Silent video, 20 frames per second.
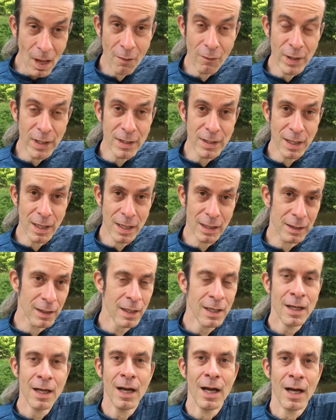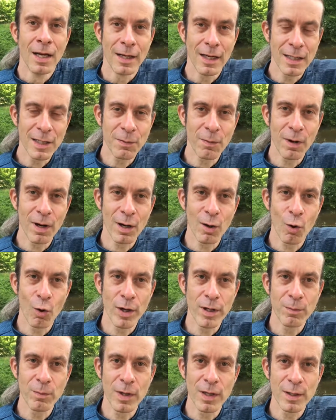Wie gesagt, das war
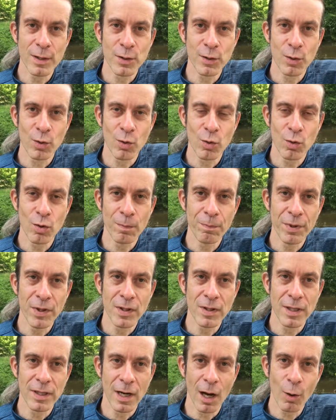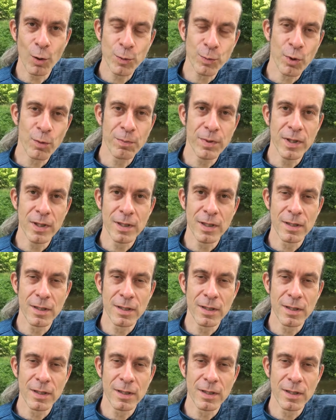heute mal so ein bisschen ausprobieren.